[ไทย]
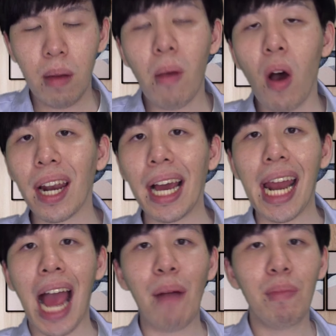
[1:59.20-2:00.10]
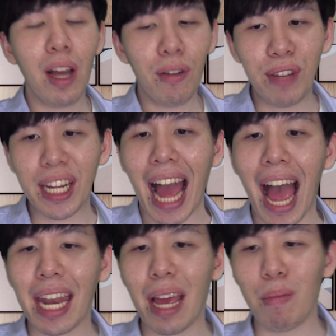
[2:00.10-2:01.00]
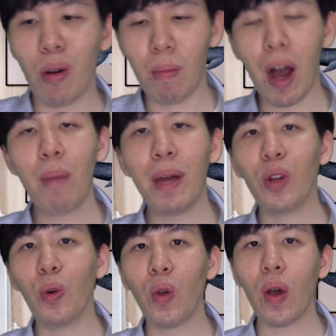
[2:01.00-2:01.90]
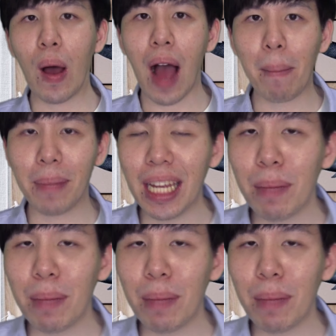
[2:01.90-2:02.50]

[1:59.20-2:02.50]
บอกเลยนะครับ เรื่องฟรีกายเนี่ยผมเข้าไปดูด้วยความที่